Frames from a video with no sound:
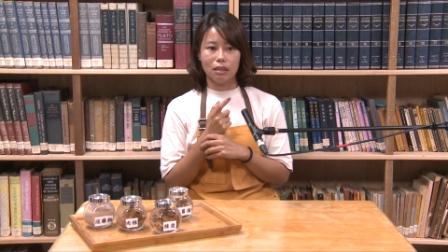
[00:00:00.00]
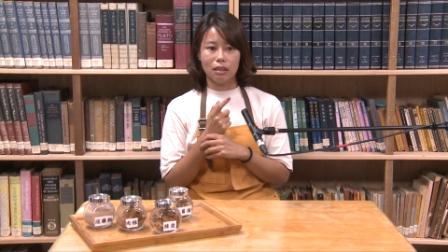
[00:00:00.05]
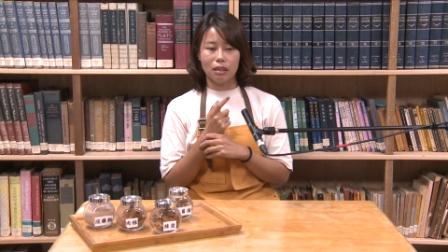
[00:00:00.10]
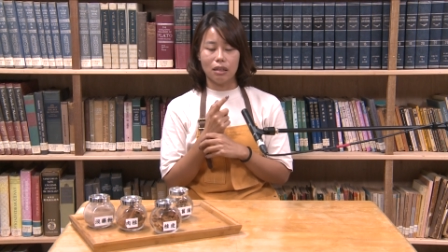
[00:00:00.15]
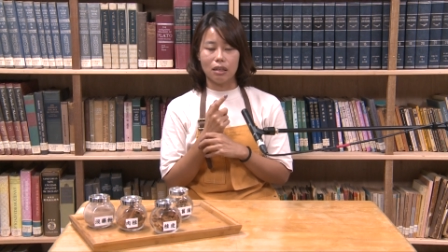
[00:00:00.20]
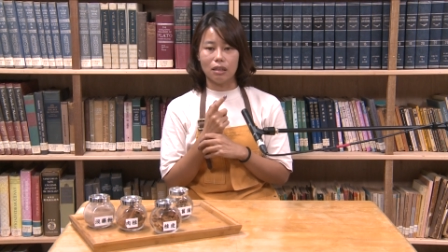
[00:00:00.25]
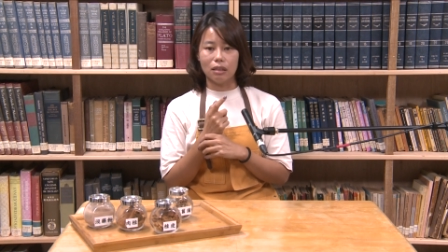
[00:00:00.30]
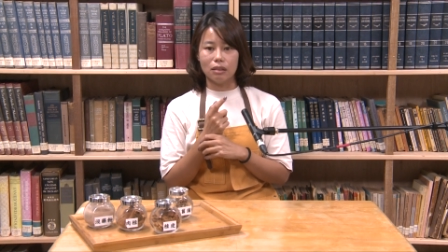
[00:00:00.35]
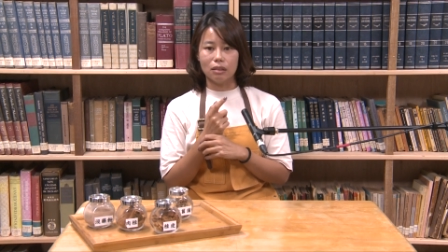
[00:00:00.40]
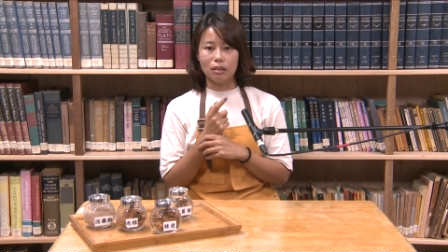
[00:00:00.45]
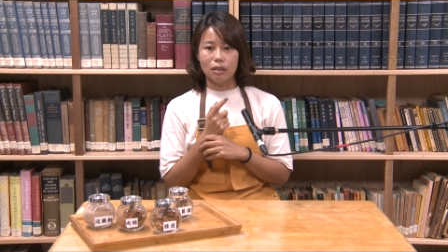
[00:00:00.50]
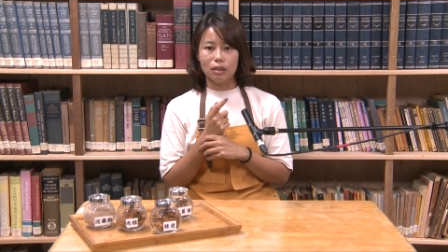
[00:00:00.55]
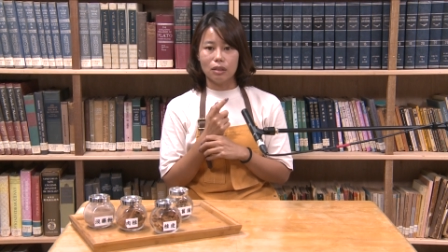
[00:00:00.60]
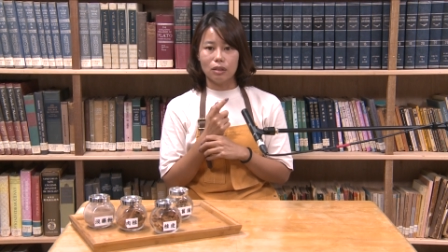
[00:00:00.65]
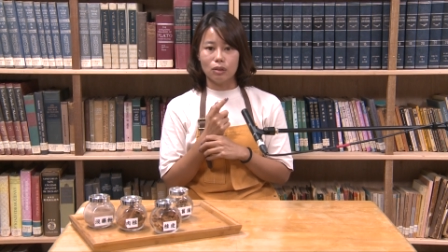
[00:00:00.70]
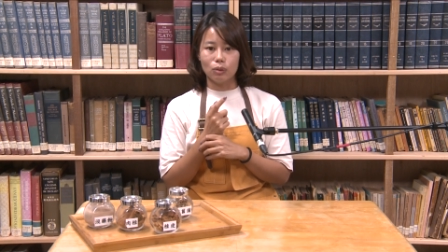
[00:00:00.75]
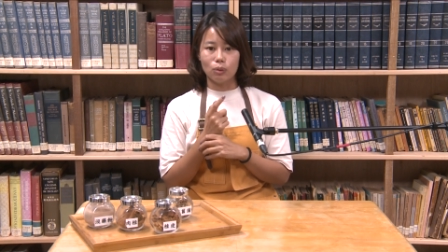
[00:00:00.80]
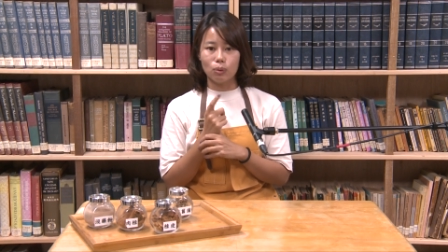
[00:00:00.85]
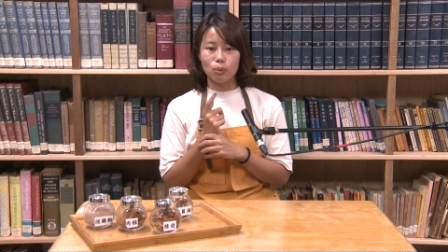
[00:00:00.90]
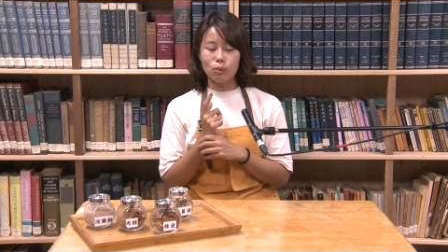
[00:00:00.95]
好，
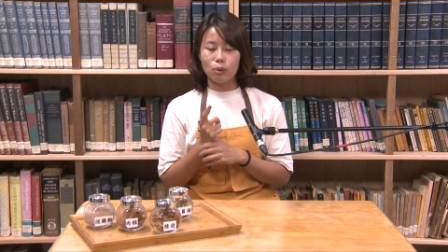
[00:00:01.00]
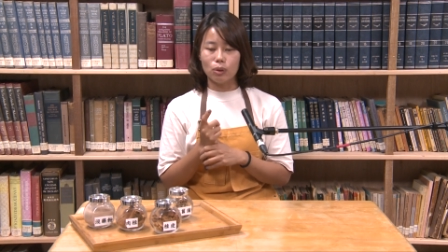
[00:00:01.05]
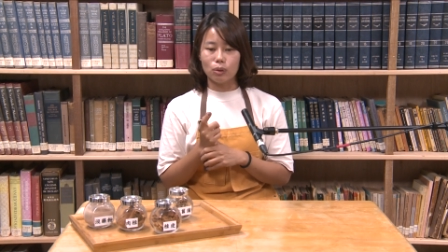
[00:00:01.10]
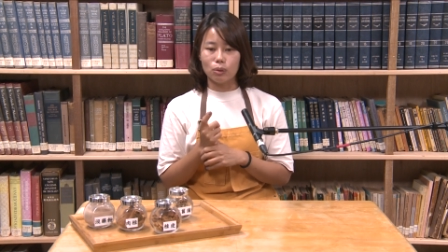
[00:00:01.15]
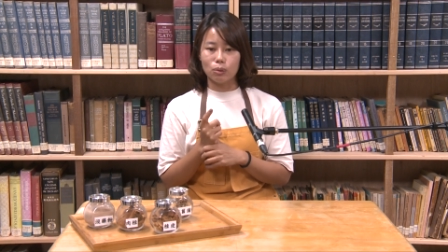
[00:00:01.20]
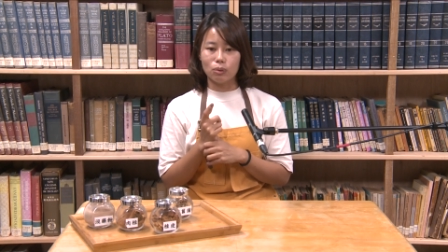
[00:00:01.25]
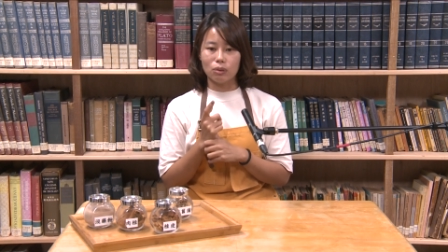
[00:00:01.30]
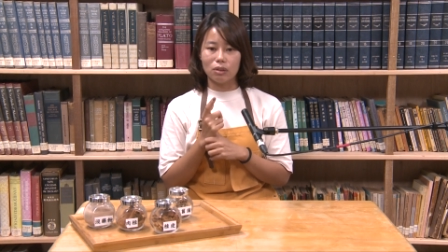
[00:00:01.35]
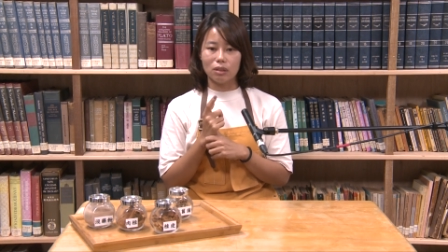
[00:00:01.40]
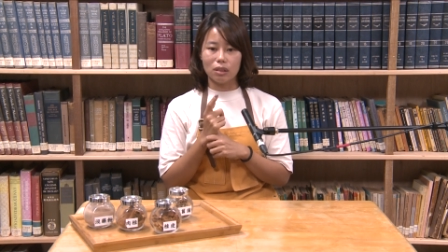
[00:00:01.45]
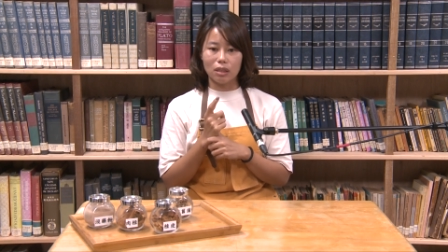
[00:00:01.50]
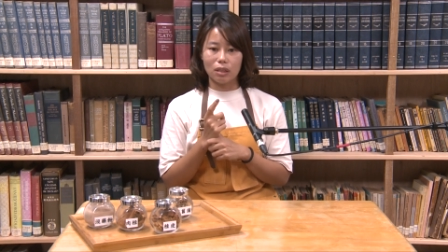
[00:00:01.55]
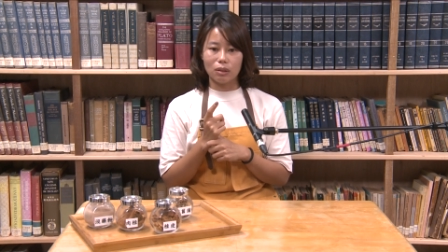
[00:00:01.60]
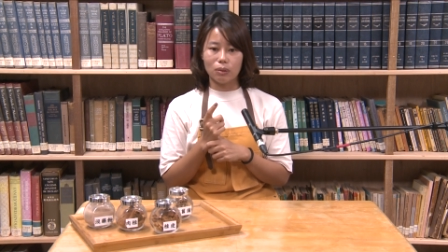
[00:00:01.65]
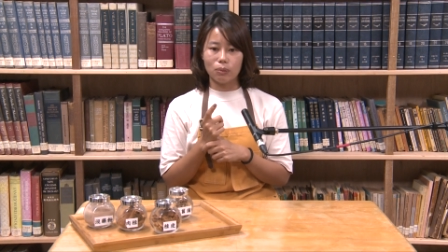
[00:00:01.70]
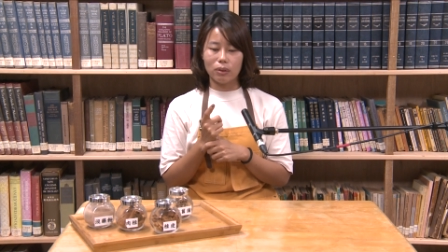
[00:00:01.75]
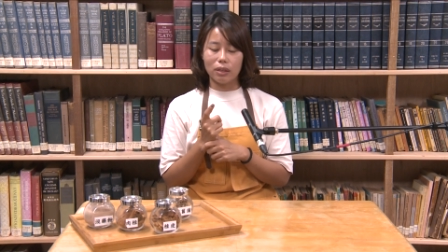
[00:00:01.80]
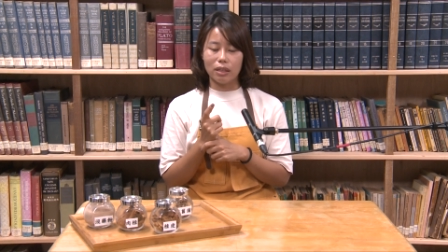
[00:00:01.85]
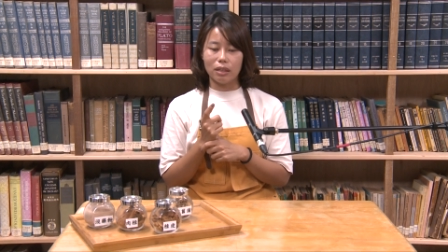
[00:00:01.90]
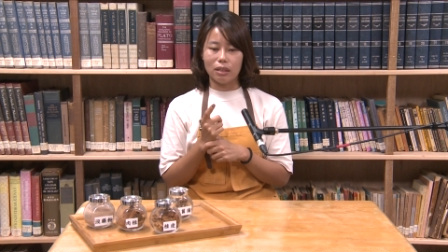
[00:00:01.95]
如果说
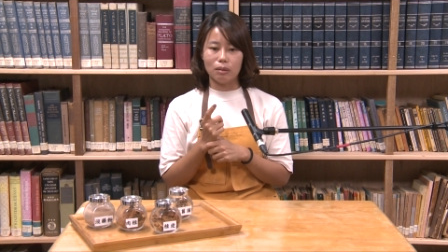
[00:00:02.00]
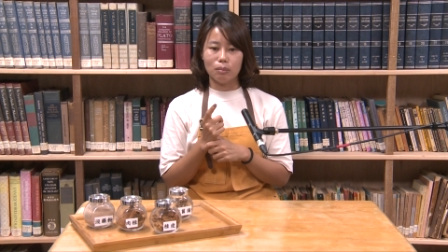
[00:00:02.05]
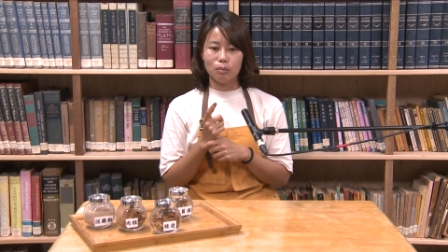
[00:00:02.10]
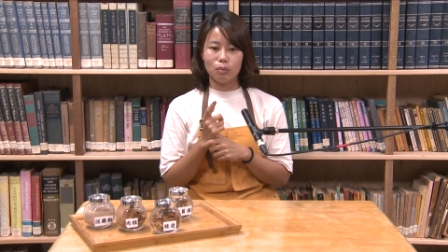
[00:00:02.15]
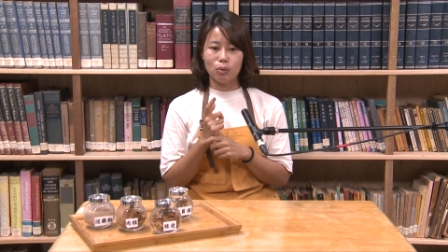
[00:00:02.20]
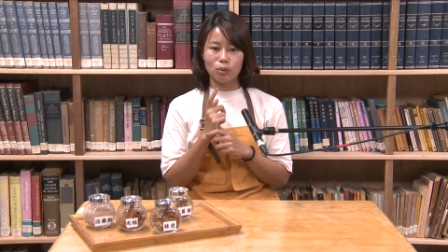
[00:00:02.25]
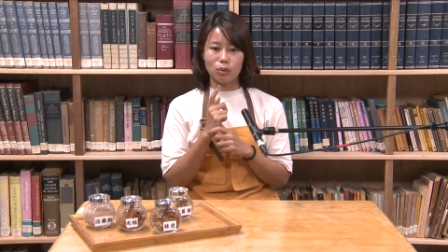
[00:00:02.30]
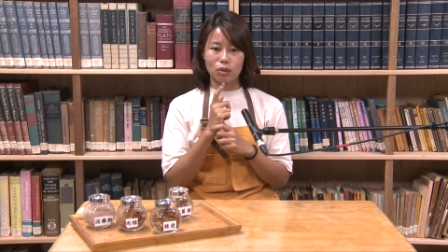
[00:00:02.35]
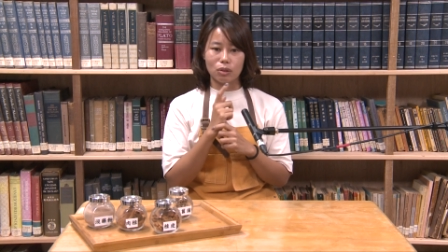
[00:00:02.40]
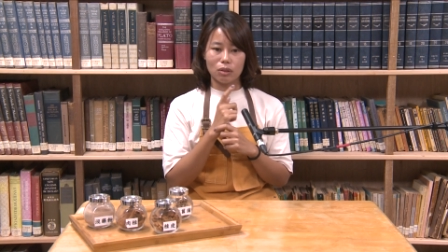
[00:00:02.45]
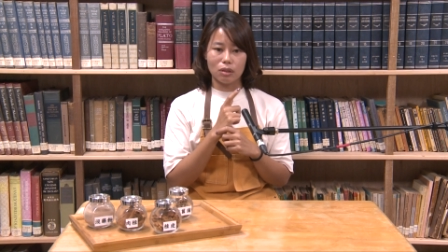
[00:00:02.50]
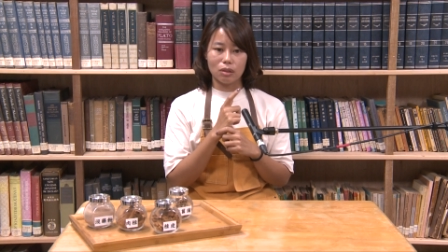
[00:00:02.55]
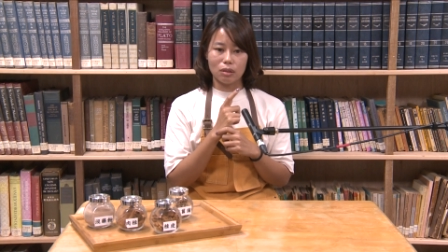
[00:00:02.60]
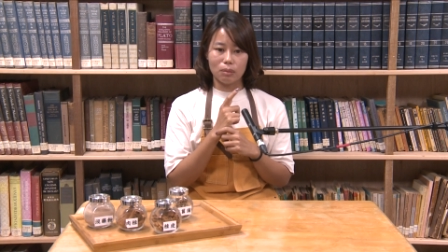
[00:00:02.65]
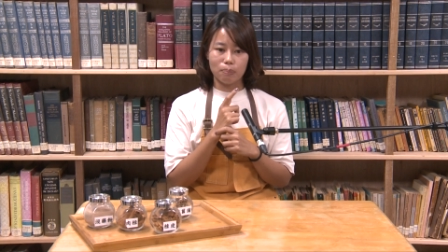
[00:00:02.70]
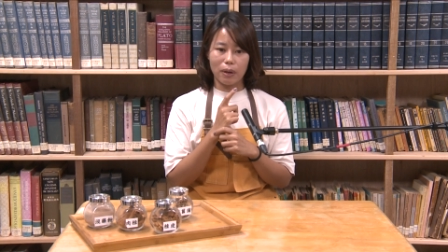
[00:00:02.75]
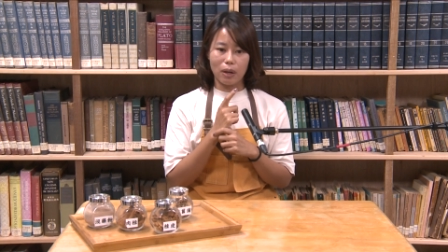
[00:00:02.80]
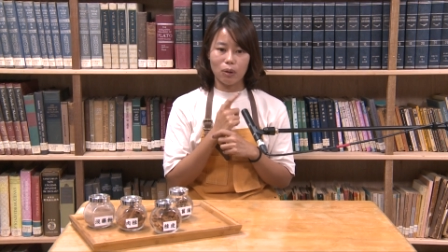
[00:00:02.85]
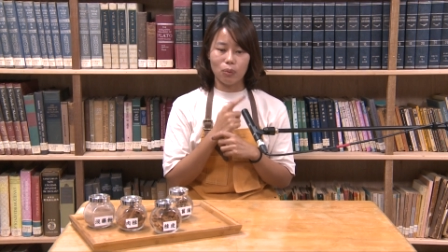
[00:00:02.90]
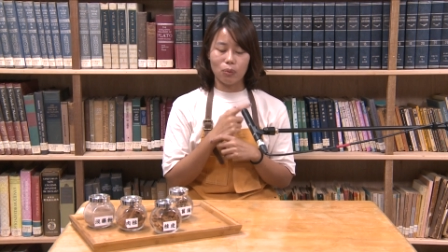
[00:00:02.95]
因为牧师
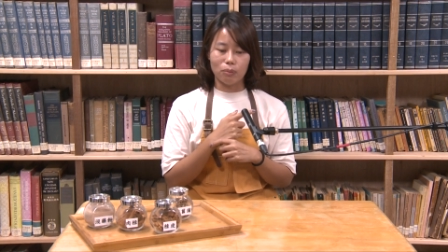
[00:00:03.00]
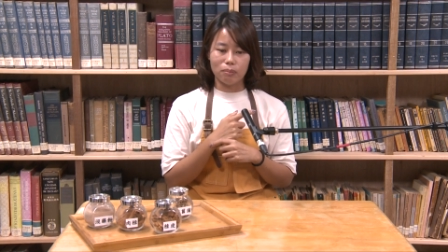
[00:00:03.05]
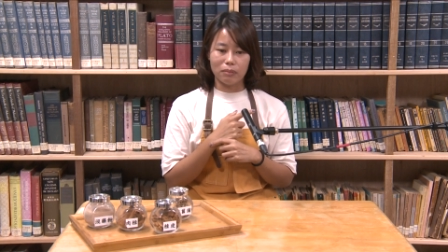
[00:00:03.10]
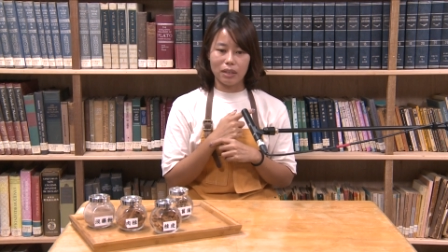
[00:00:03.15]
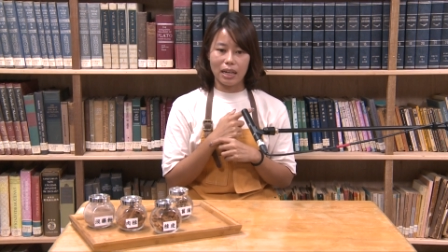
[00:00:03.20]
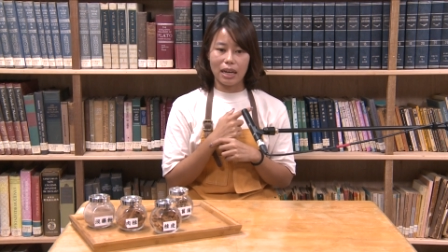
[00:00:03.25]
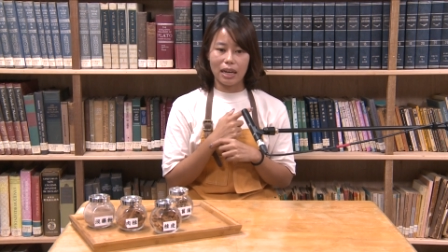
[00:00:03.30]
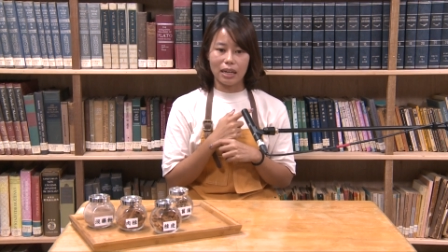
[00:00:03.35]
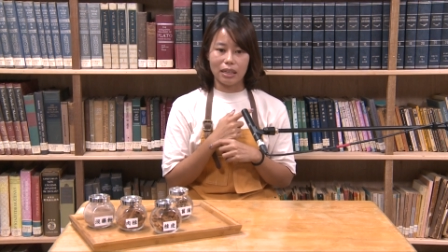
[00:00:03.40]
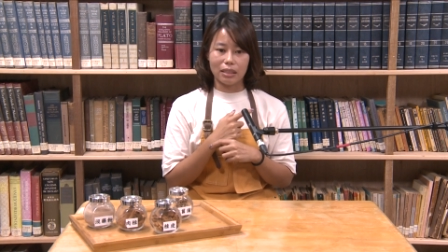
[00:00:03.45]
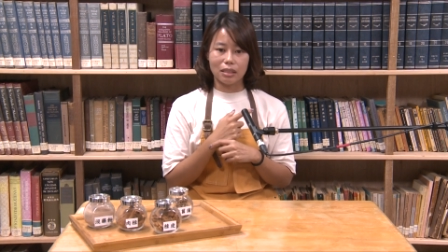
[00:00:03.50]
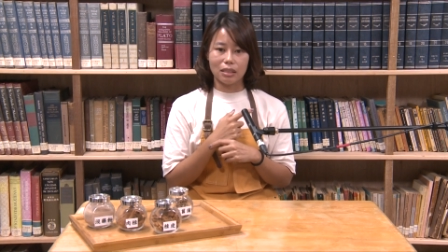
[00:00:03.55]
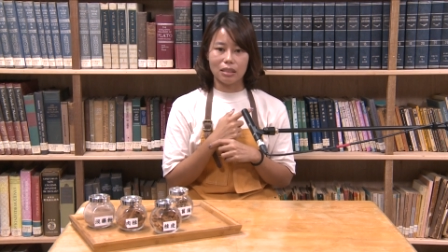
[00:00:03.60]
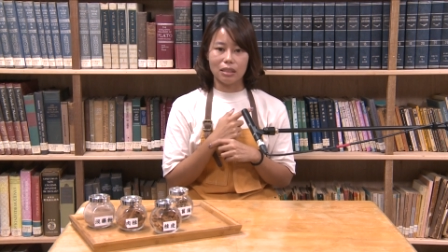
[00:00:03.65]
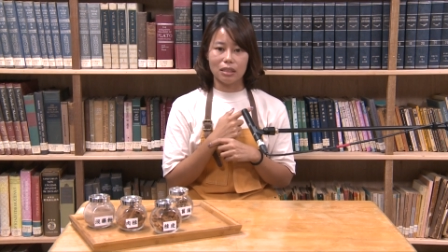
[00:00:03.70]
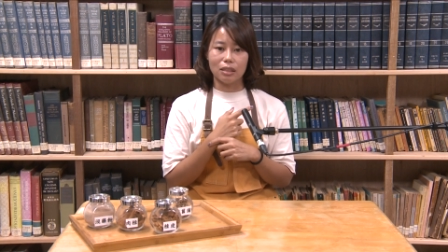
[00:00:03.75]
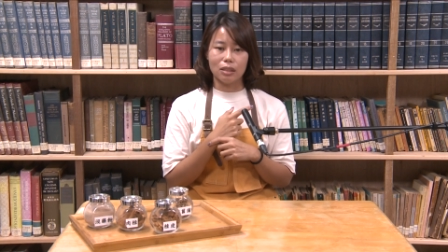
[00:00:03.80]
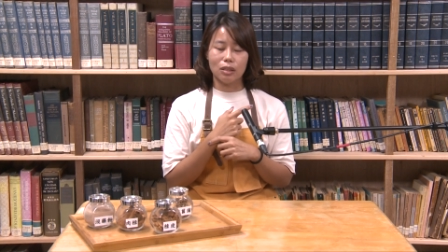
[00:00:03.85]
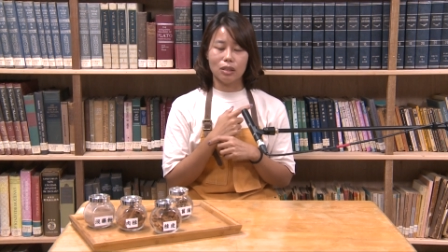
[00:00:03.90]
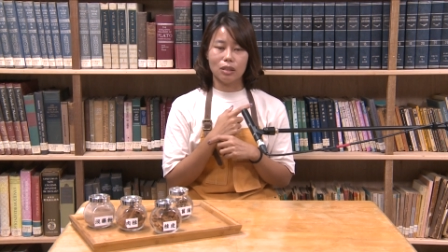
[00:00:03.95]
帮我们的孩
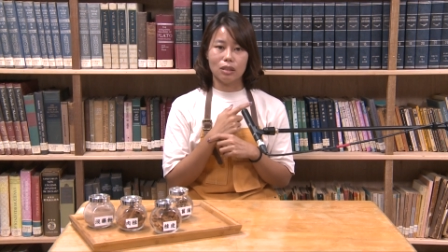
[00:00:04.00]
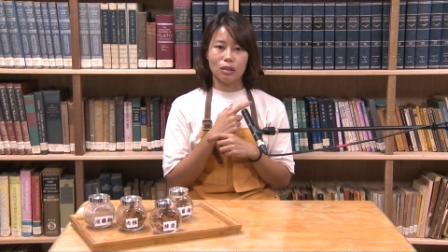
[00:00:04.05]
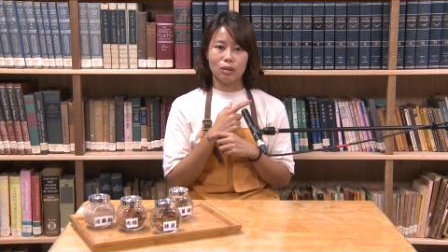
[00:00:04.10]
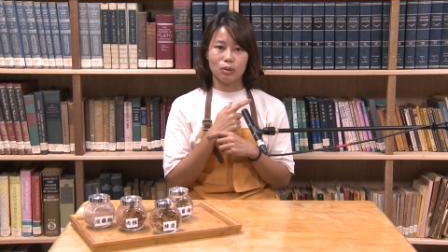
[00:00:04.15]
子。”